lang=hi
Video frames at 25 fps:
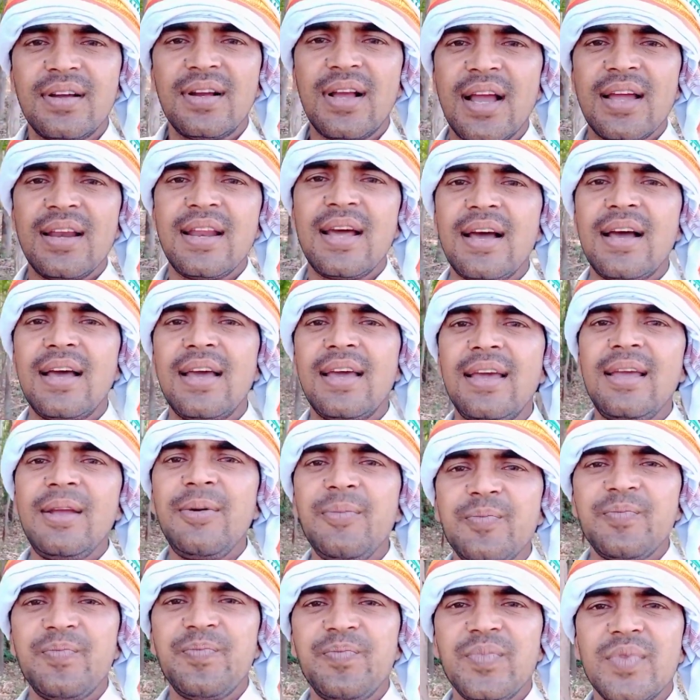कहना है
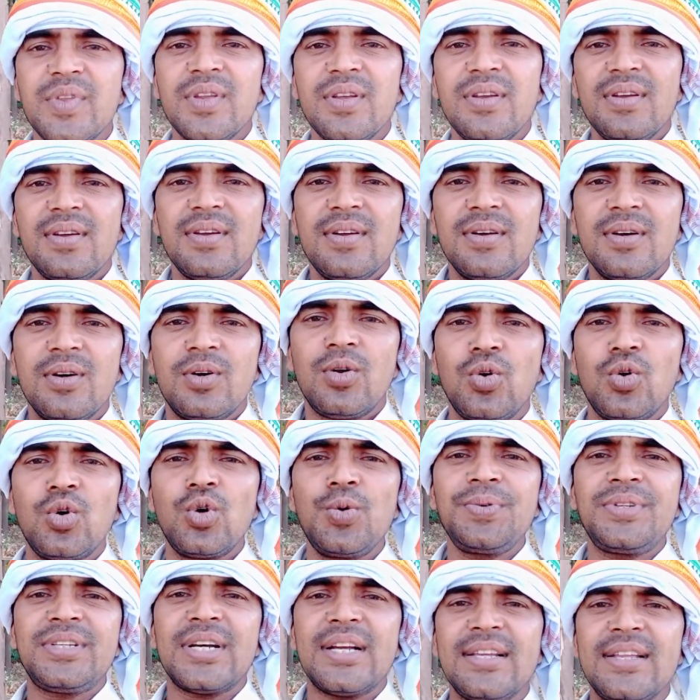
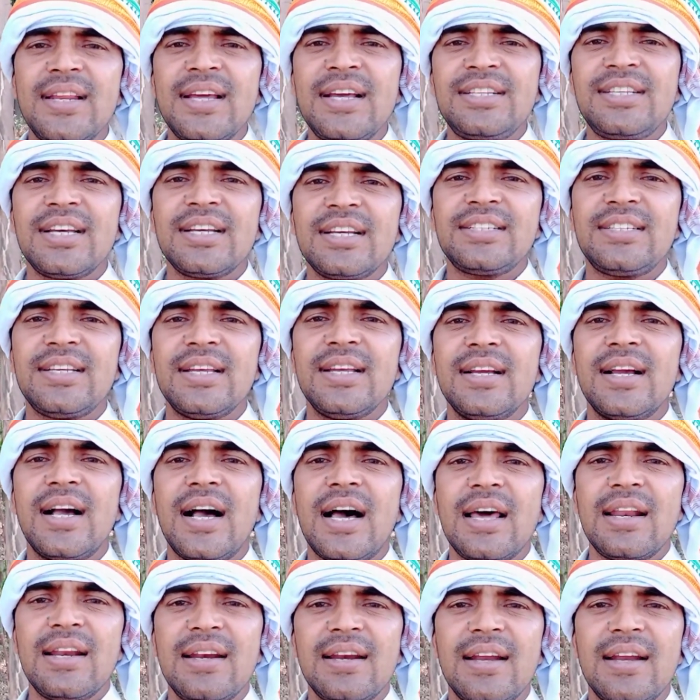रूप सजने से सिंगार